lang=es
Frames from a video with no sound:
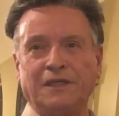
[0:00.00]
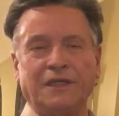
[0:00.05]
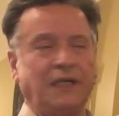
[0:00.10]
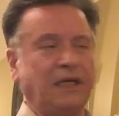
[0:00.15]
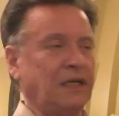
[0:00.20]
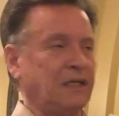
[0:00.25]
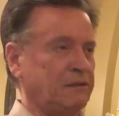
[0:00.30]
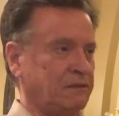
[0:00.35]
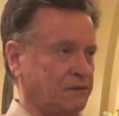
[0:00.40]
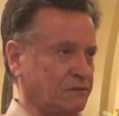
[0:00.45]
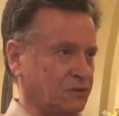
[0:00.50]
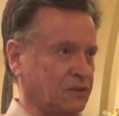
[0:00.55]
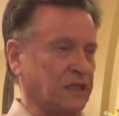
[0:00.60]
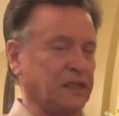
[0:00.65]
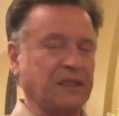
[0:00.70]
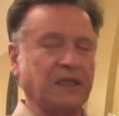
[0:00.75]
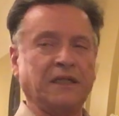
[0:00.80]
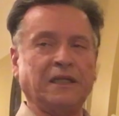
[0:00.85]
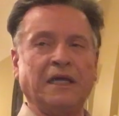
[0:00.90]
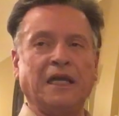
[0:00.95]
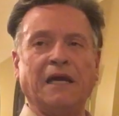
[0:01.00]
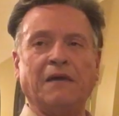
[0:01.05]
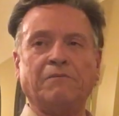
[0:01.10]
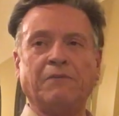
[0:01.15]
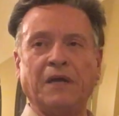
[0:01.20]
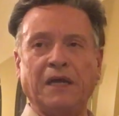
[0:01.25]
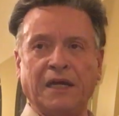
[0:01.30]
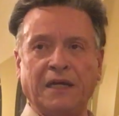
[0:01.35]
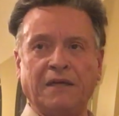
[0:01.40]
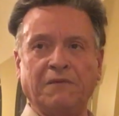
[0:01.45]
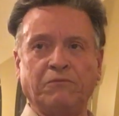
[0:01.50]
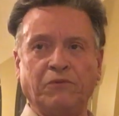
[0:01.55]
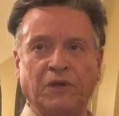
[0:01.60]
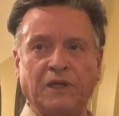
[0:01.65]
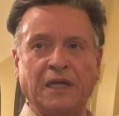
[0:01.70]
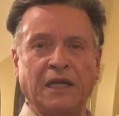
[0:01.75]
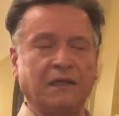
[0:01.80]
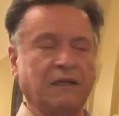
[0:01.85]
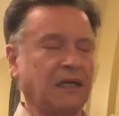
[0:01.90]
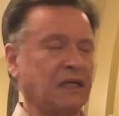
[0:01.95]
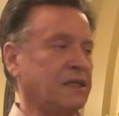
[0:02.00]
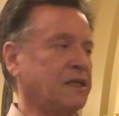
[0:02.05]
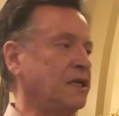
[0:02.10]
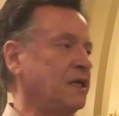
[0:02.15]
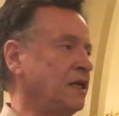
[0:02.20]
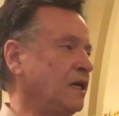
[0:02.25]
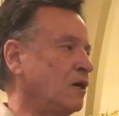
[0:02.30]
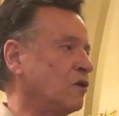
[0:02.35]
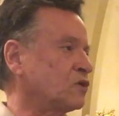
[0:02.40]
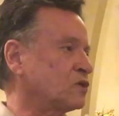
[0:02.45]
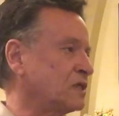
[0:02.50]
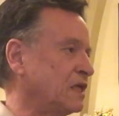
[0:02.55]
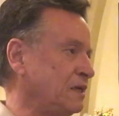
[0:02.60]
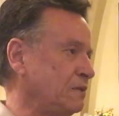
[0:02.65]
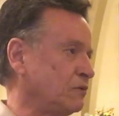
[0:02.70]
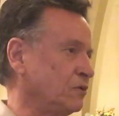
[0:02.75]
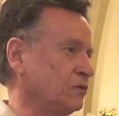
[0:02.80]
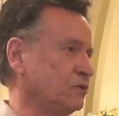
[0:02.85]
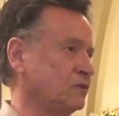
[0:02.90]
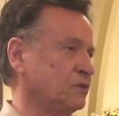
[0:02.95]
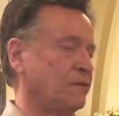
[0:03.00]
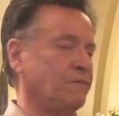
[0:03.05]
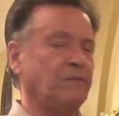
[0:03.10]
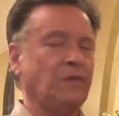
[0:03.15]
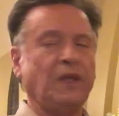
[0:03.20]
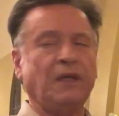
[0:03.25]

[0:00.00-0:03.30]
quien nos atenderá para que puedan adquirir los libros